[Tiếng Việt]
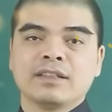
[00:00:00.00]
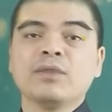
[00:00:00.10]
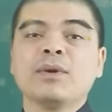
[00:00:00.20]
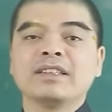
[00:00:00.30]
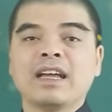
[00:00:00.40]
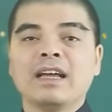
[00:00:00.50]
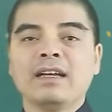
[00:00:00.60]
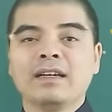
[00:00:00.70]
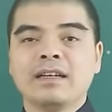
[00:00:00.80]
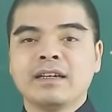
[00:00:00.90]
thì ngoài ra
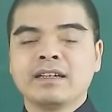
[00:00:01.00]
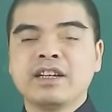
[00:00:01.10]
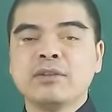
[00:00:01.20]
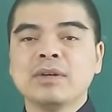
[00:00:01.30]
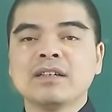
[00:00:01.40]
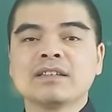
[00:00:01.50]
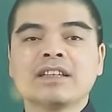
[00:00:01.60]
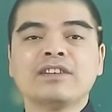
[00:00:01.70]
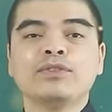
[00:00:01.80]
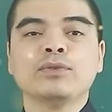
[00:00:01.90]
nếu mà được
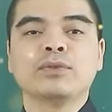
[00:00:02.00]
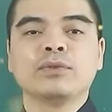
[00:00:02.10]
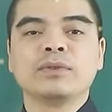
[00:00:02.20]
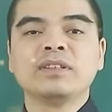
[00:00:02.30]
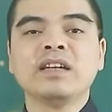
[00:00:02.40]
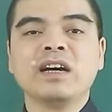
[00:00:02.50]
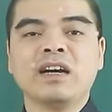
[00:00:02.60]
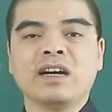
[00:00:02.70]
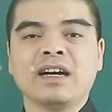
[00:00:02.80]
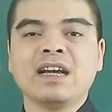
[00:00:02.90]
gia chủ
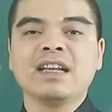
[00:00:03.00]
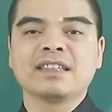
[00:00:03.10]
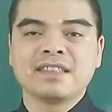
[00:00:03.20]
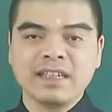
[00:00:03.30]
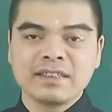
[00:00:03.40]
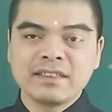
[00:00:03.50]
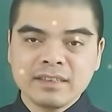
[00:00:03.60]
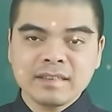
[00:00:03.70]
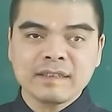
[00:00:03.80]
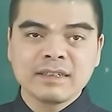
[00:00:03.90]
nhờ hay là dặn
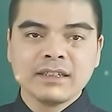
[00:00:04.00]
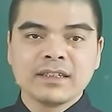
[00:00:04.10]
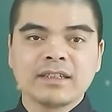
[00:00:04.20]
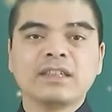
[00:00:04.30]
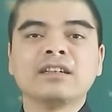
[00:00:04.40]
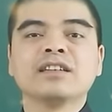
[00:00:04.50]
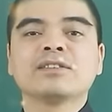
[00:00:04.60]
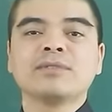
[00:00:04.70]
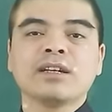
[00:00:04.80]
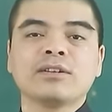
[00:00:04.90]
trước thì người
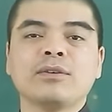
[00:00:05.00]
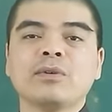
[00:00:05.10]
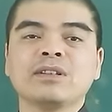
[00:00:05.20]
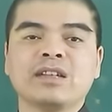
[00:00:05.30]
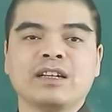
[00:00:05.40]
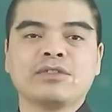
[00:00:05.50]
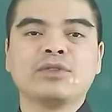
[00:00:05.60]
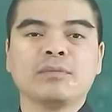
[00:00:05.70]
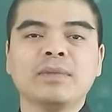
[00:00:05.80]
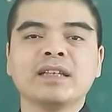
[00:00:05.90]
xuống đất cũng có thể là
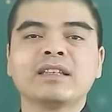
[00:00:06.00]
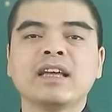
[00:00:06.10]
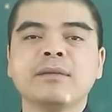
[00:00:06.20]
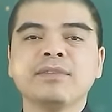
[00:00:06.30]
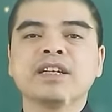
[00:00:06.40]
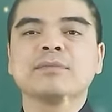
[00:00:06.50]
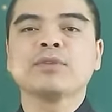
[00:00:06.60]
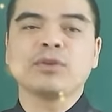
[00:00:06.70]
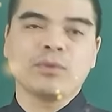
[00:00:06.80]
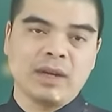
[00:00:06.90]
chuẩn bị thêm những cái
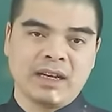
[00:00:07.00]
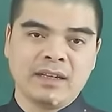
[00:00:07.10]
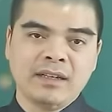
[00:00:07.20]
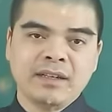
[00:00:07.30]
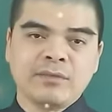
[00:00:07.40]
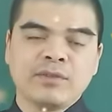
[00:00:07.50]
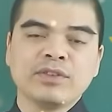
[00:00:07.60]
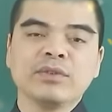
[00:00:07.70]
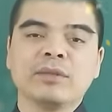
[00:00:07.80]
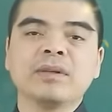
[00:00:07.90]
món quà ví
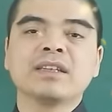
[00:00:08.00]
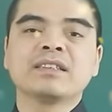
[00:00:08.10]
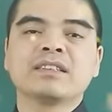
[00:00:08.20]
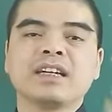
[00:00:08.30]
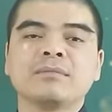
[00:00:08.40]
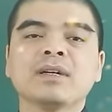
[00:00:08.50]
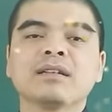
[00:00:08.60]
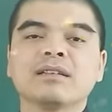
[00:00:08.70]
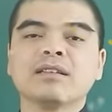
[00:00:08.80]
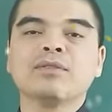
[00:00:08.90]
dụ như là bức tranh bức
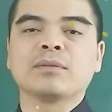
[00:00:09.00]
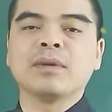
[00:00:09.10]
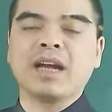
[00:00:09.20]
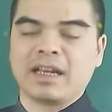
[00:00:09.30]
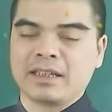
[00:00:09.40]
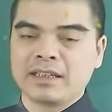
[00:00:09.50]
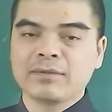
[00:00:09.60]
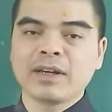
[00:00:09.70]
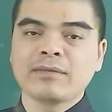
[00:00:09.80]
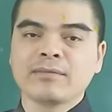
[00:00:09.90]
thư hoặc bức ảnh thư
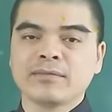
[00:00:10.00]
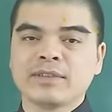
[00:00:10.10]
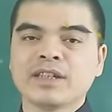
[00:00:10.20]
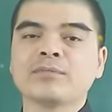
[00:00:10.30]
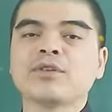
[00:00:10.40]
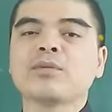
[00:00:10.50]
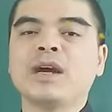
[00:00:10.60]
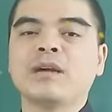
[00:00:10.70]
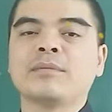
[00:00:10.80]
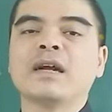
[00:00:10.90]
pháp những cái món
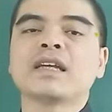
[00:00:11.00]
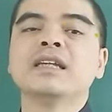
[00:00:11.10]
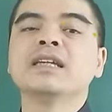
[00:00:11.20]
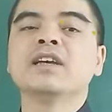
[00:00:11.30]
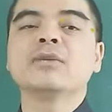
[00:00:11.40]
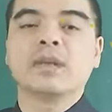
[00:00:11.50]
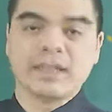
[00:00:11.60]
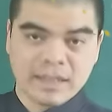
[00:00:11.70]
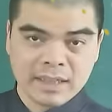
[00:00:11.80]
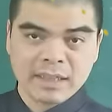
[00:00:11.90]
quà mang cái ý nghĩa của ngày
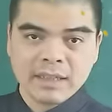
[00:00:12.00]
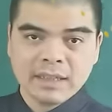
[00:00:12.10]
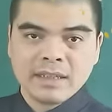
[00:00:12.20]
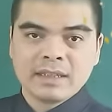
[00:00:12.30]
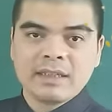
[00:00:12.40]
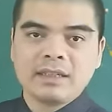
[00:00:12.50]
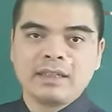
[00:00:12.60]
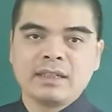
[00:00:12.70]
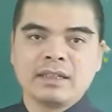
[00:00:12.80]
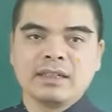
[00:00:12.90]
tết
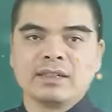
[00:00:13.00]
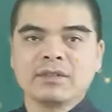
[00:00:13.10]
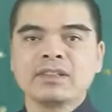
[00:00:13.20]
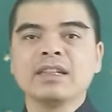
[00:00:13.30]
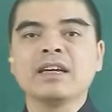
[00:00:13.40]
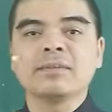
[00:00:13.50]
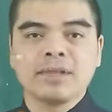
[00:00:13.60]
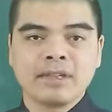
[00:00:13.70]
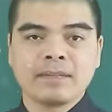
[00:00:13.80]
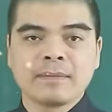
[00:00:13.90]
thì nó sẽ đẹp
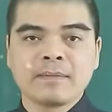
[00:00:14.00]
hơn